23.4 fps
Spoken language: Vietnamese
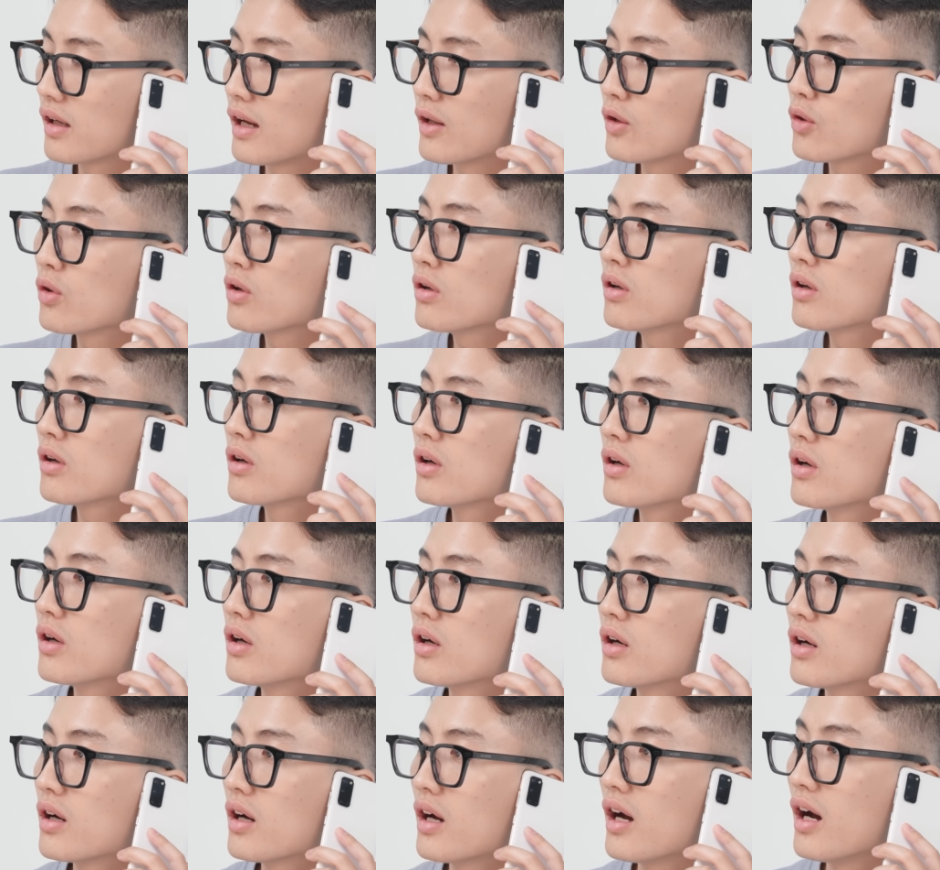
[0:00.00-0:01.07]
sự là các bạn sẽ
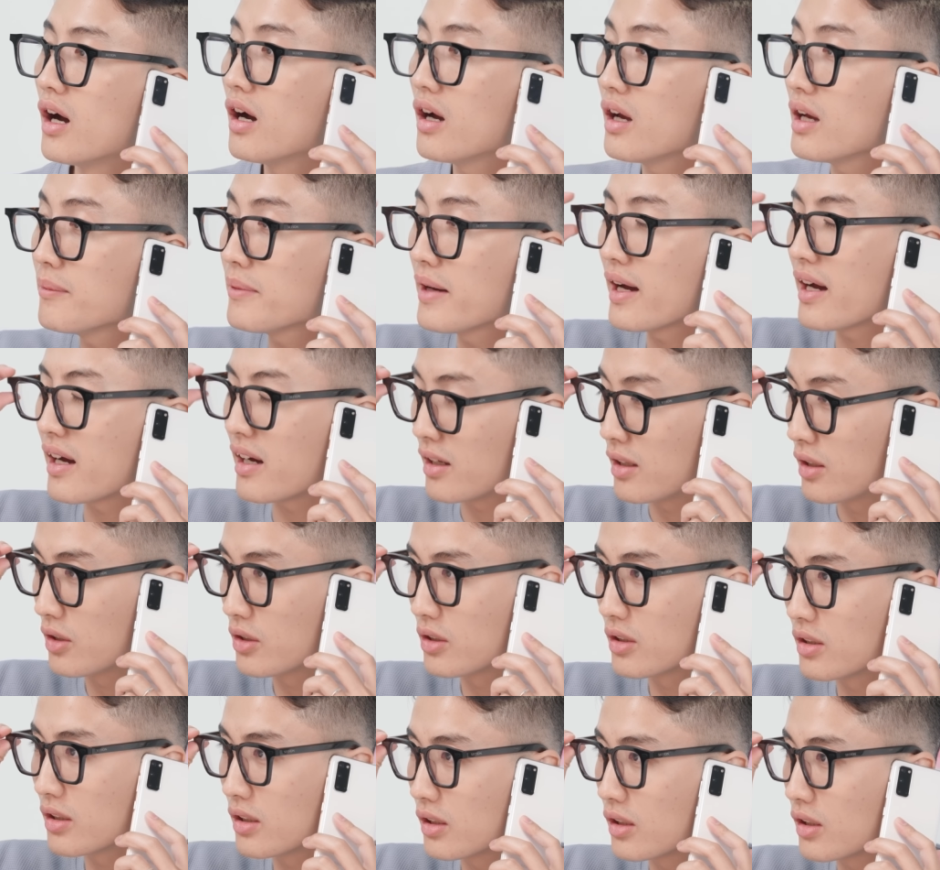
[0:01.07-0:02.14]
cần phải cân nhắc xem là ở
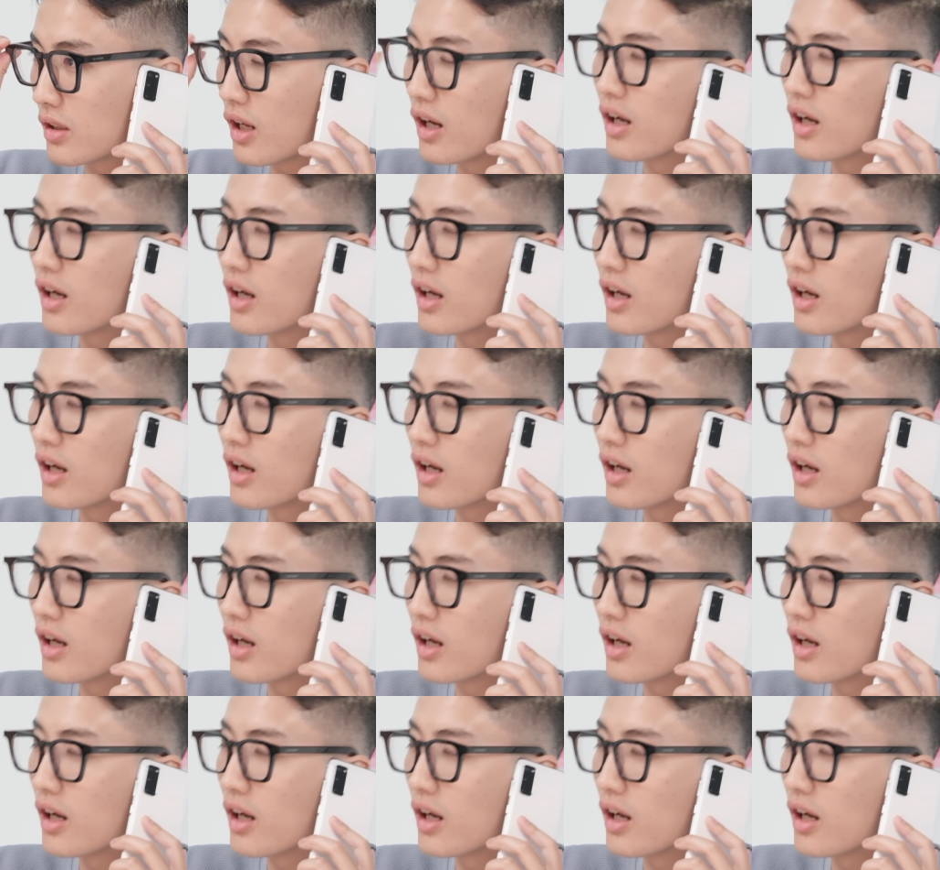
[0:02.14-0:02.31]
ờ, ừ,